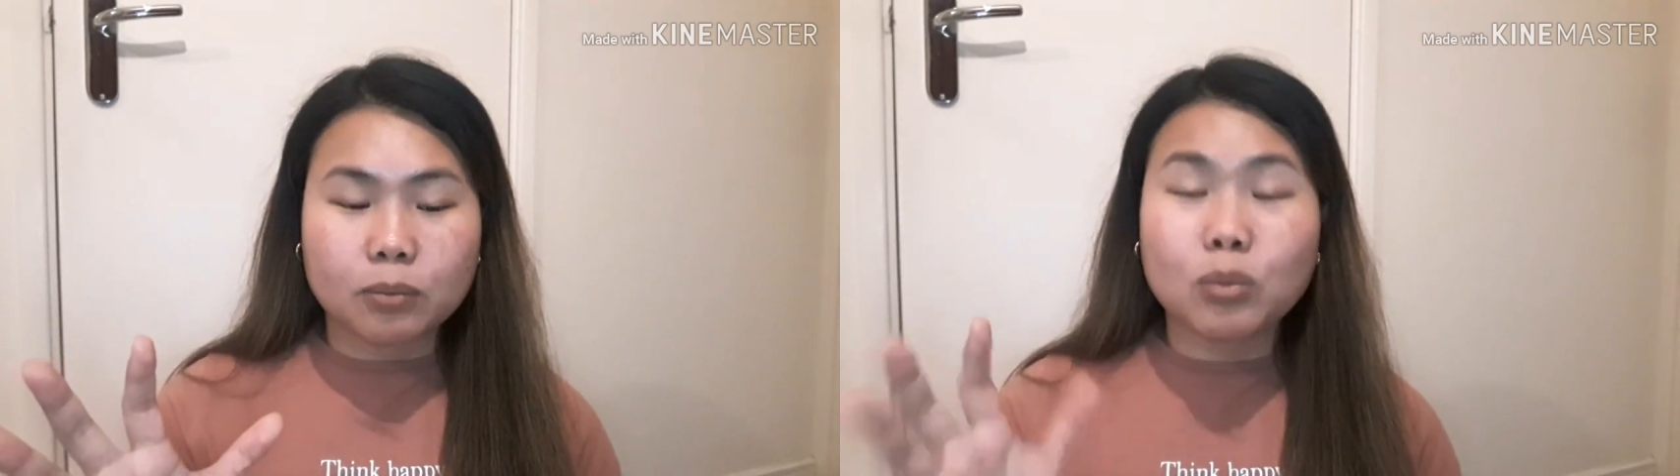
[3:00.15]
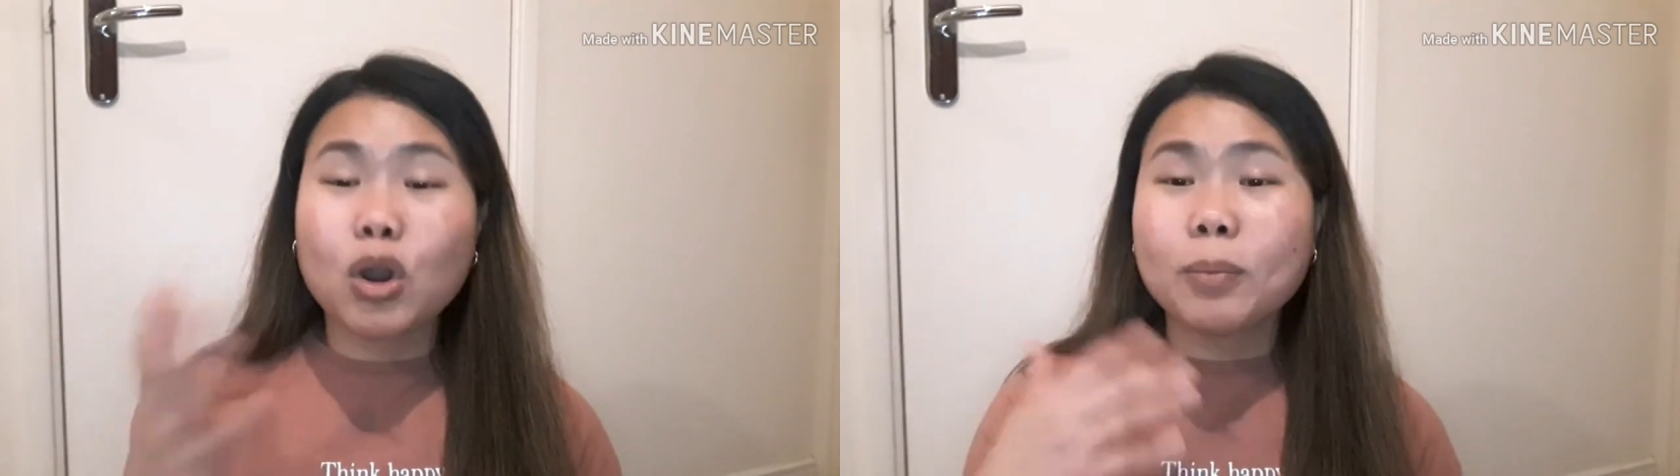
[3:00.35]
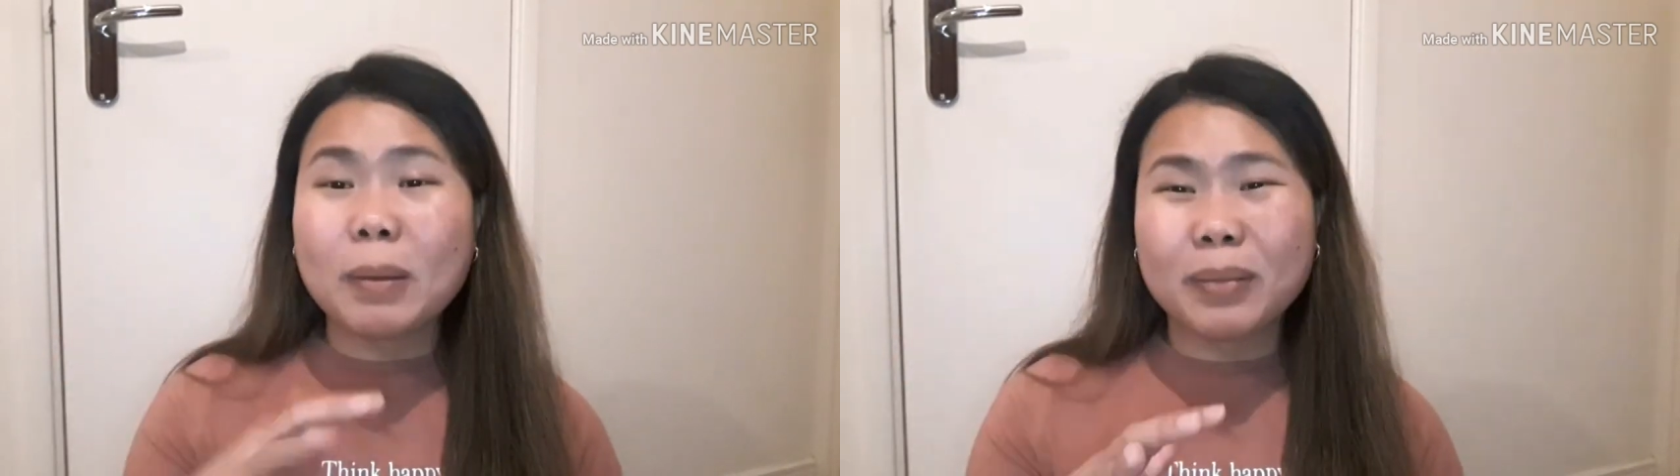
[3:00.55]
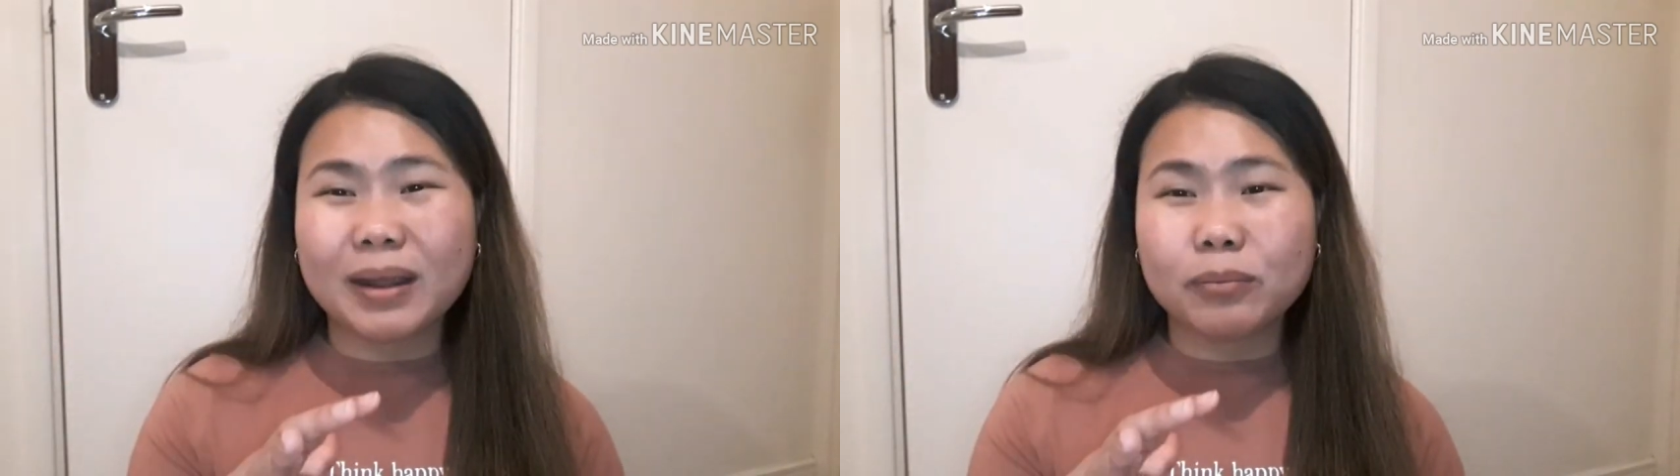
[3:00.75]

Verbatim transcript: more, pa, pa,